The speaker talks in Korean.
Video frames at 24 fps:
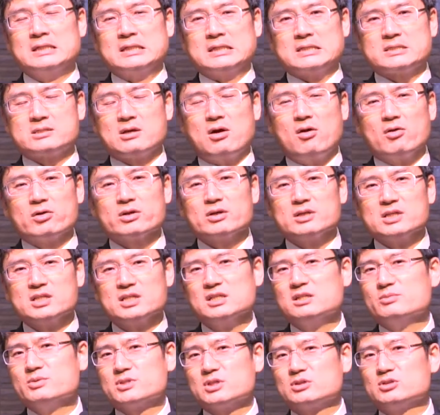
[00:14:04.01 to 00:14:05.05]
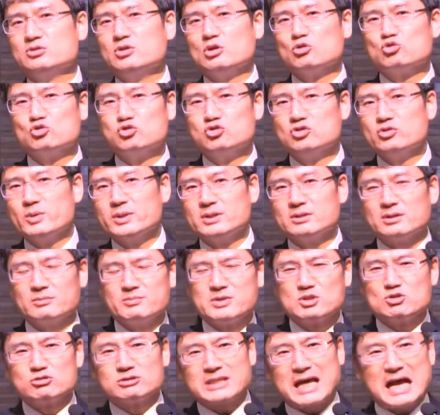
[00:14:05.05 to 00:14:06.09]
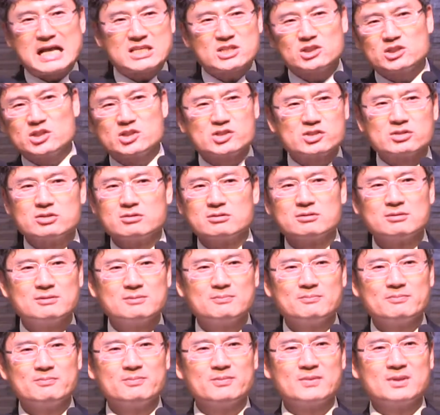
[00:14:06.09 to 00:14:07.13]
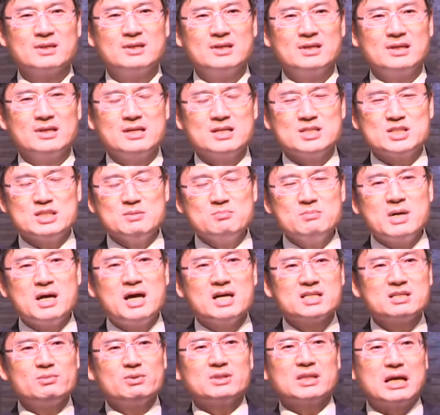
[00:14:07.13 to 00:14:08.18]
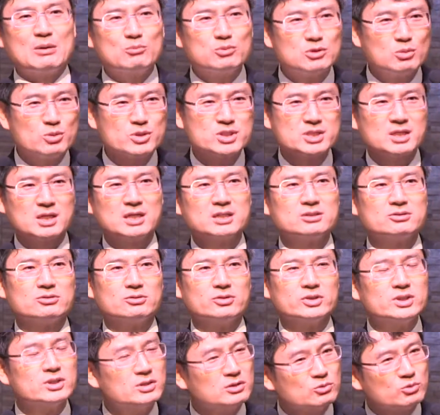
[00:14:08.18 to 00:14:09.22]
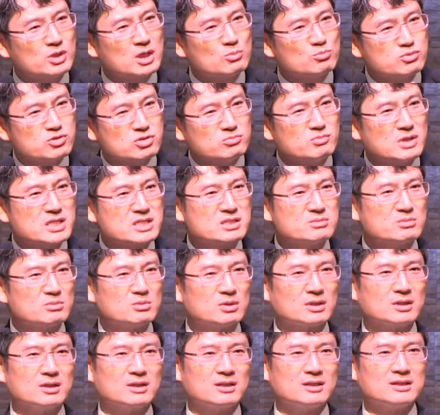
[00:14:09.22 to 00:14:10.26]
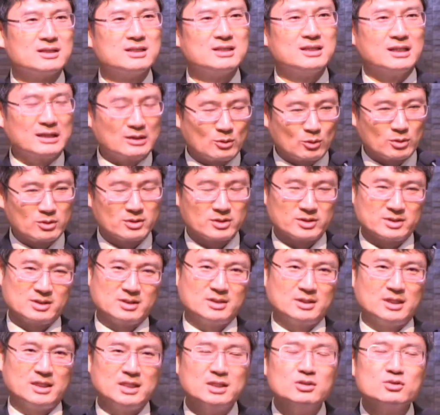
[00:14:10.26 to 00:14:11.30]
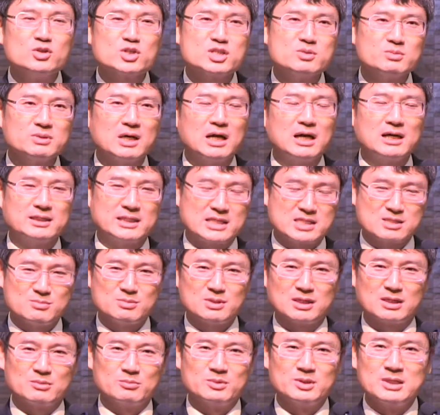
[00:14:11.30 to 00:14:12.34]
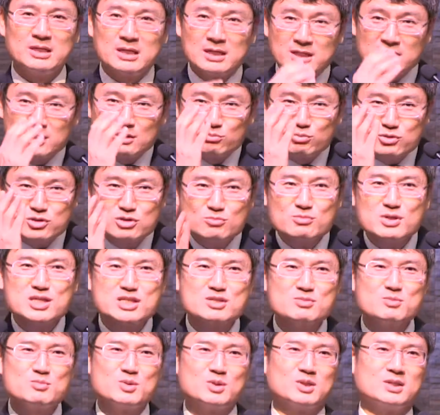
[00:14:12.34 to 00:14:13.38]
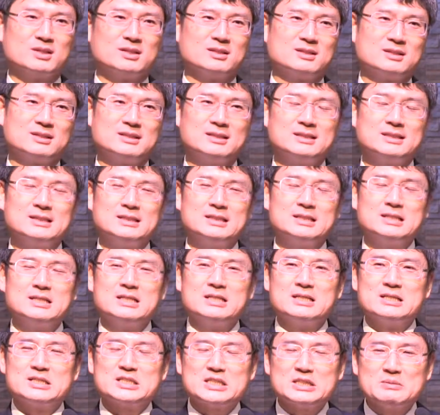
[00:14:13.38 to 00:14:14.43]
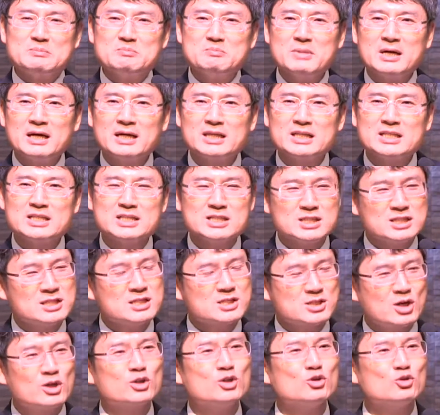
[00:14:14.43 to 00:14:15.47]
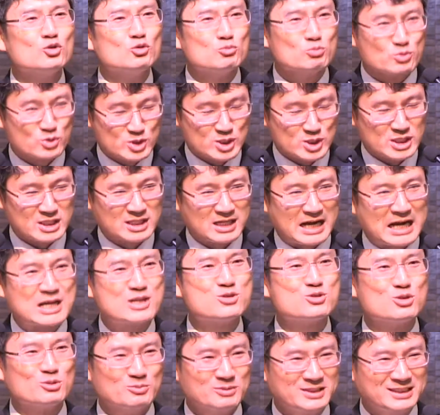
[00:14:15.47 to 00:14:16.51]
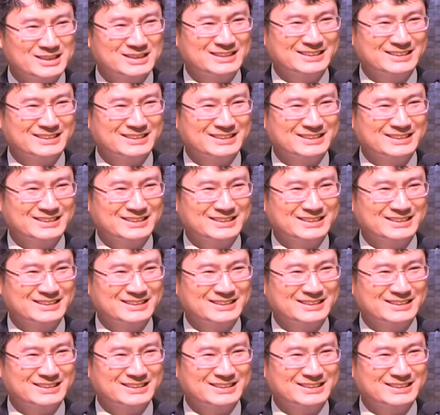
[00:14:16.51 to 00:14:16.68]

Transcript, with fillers: 성경 읽으면서 그동안 궁금했던 거 밑줄 다 참았어요. 신방하자마자 다 물어보기 시작하더라고. 이건 이게 무슨 말씀입니까? 이런 것입니다. 아 됐습니다. 그럼 이건 무슨 말씀입니까? 신방인지 성경 공문인지 알 수 없는.